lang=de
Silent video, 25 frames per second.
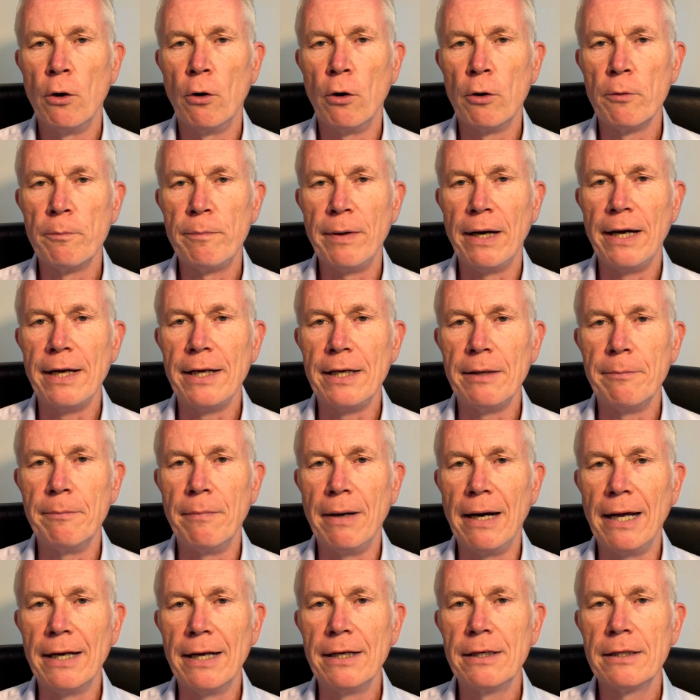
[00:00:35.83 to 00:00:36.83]
Und bei
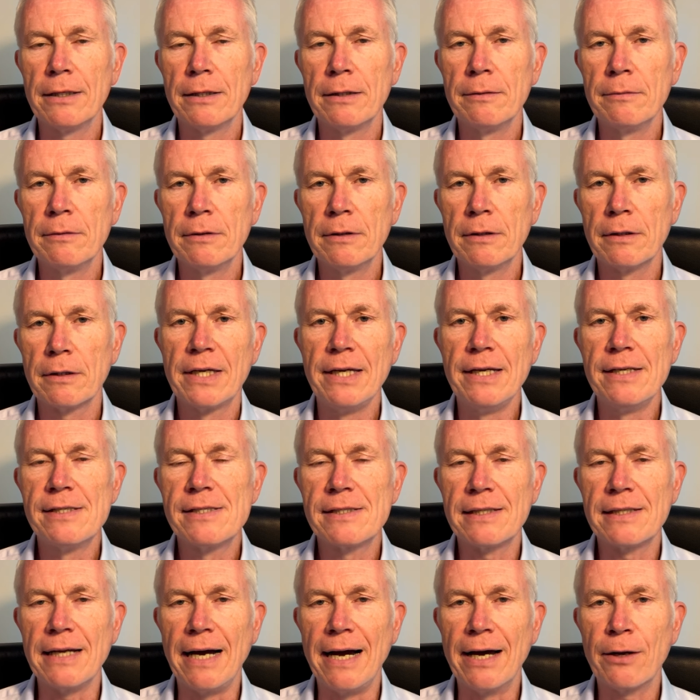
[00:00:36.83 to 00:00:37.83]
dem anderen ging
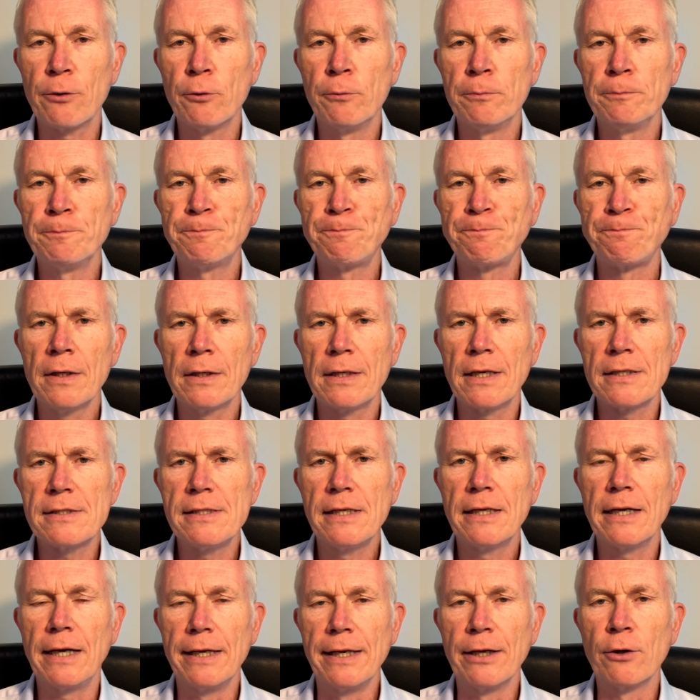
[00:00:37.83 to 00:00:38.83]
es darum, dass
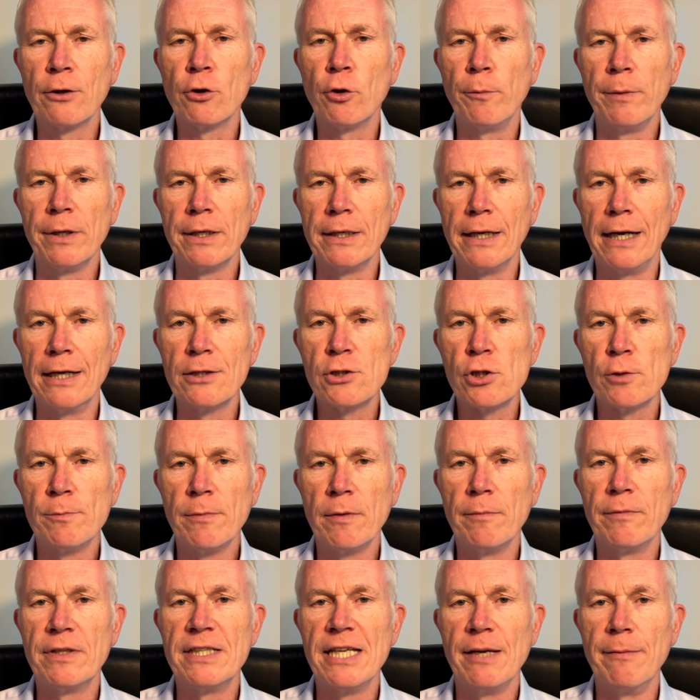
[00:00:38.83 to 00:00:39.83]
ich einen Kommentar
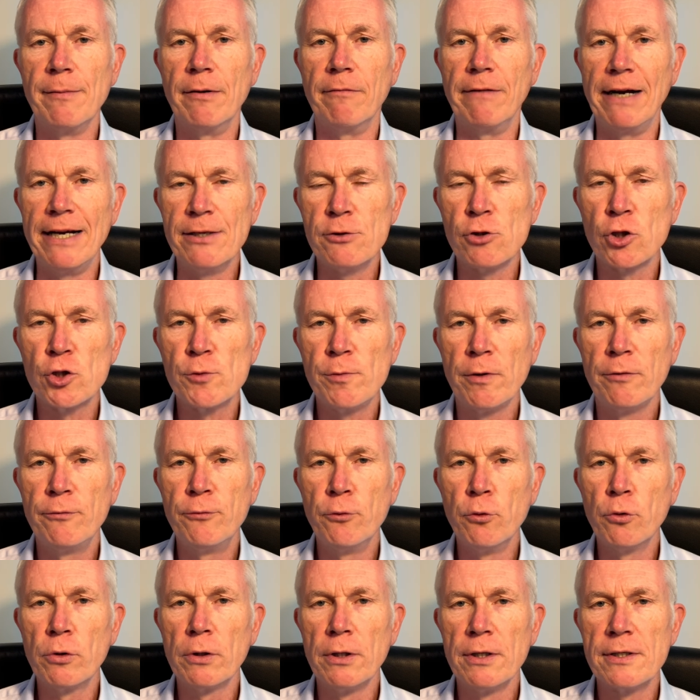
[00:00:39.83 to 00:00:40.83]
zum Thema
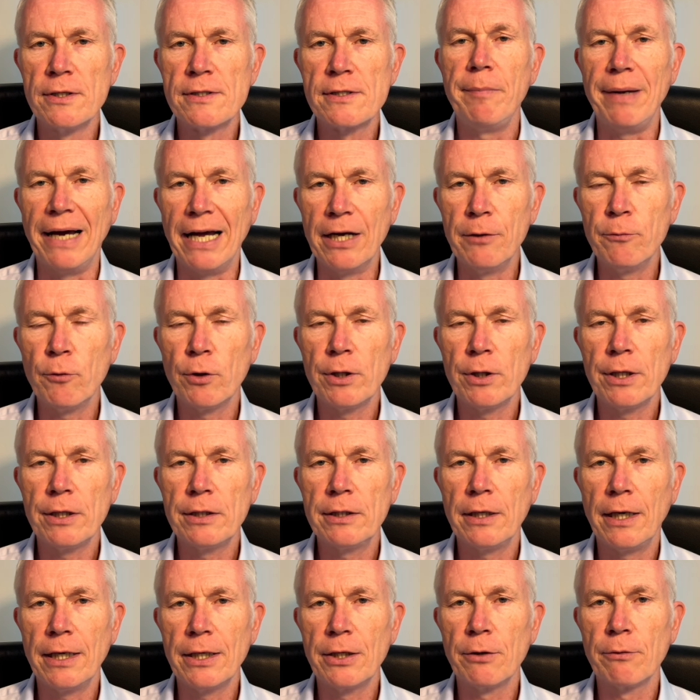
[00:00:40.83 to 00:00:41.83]
Weisungsbefugnis
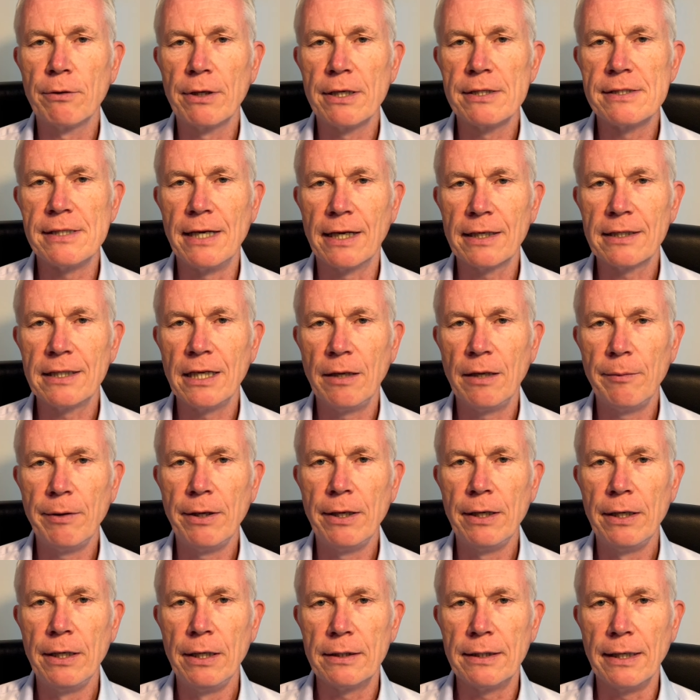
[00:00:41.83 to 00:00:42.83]
beantwortet hatte und gesagt
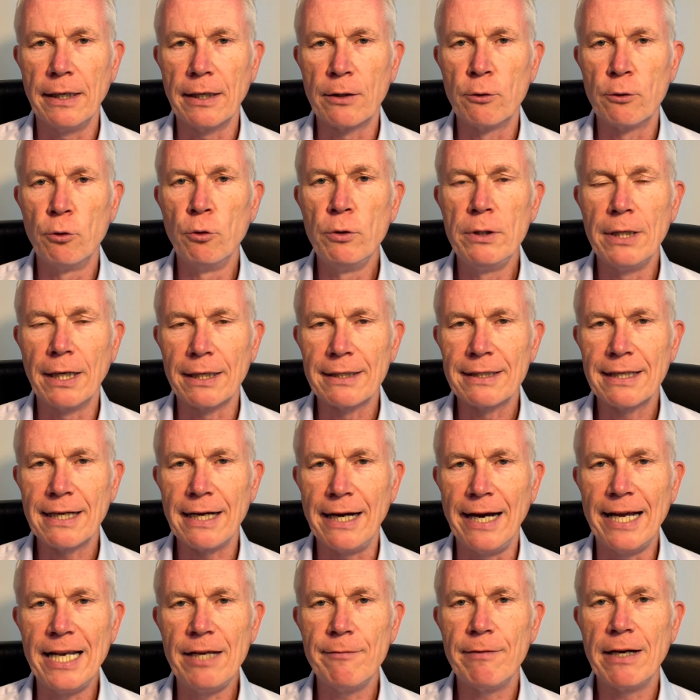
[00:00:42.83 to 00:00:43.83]
habe, der Kunde hat
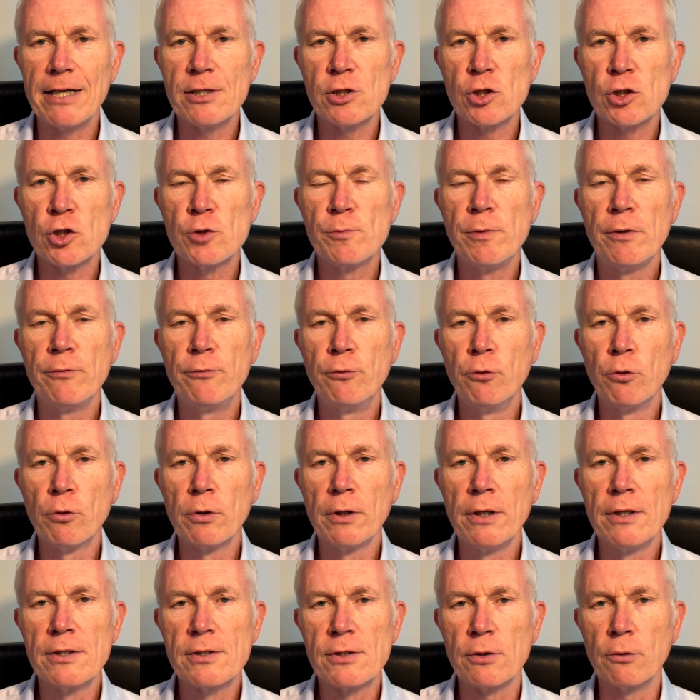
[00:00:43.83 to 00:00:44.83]
keine
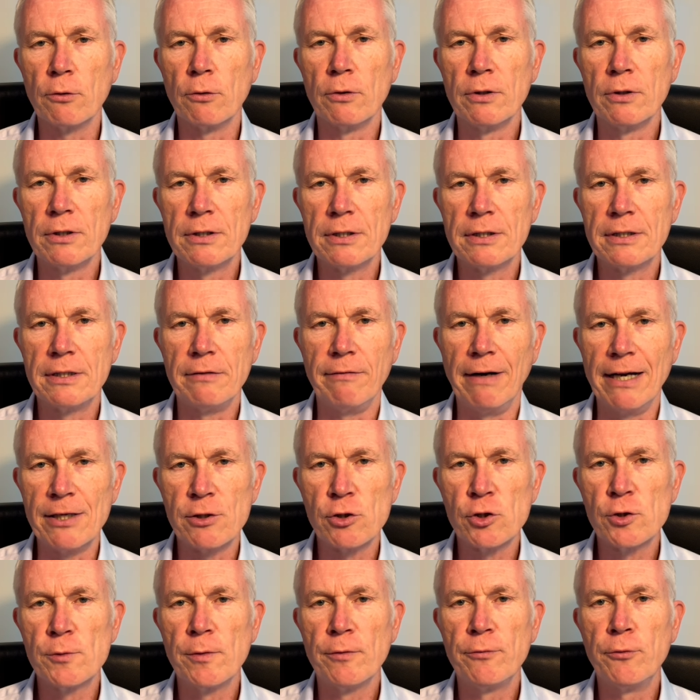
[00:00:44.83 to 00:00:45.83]
Weisungsbefugnis und die
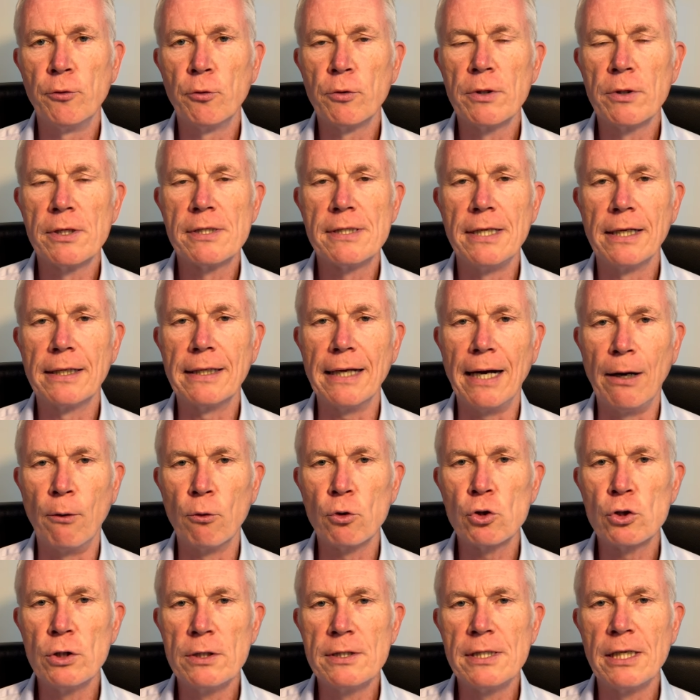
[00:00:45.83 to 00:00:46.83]
Weisungsbefugnis liegt
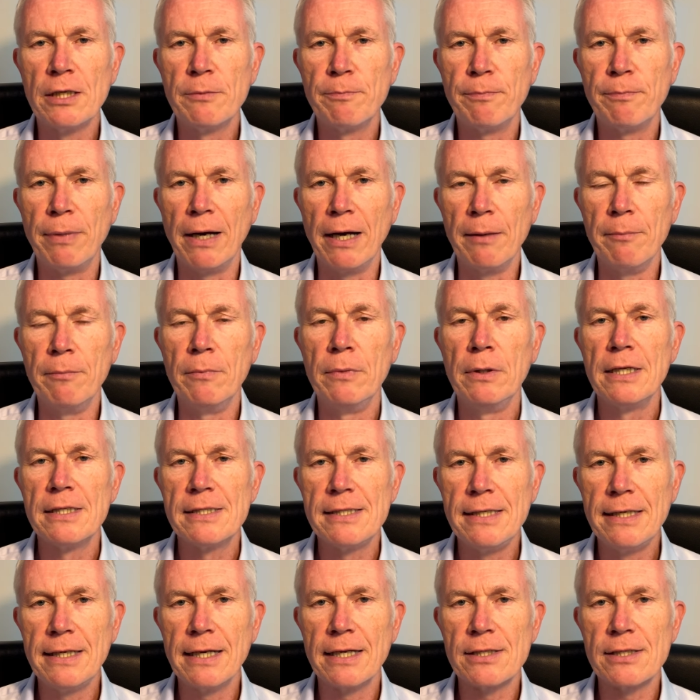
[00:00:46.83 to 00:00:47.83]
ausschließlich beim
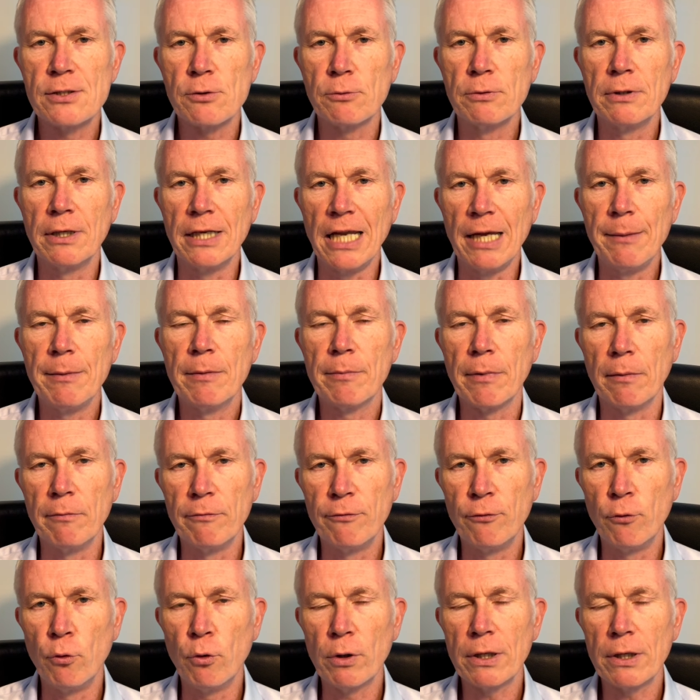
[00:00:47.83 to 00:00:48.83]
Sicherheitsunternehmen, beim
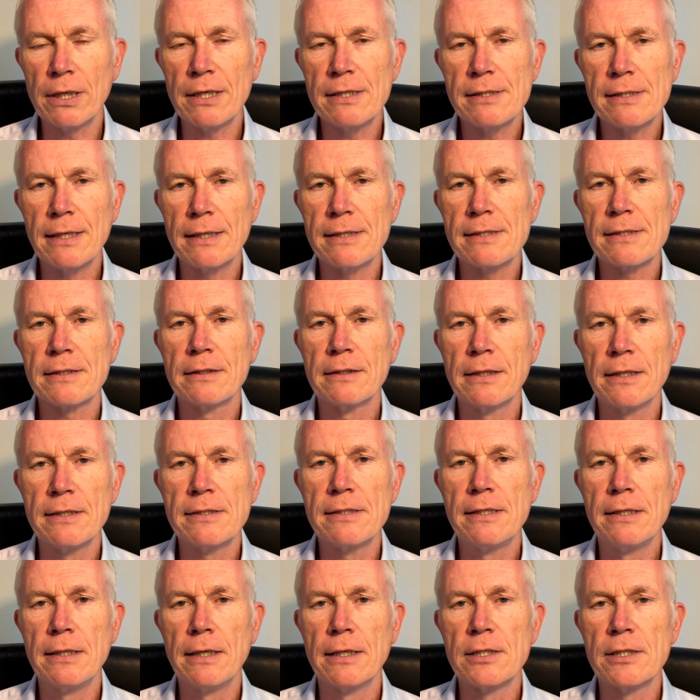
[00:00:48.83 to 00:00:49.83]
Vorgesetzten des
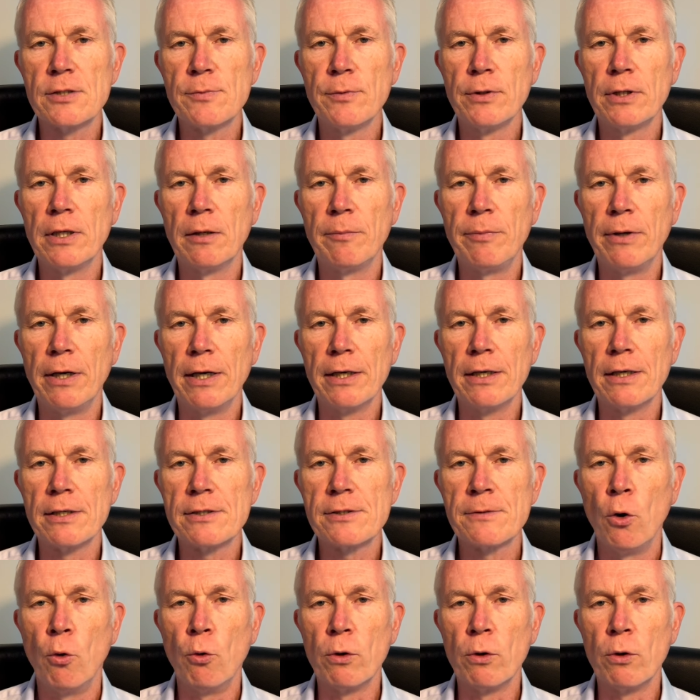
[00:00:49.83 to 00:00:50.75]
Sicherheitsmitarbeiters.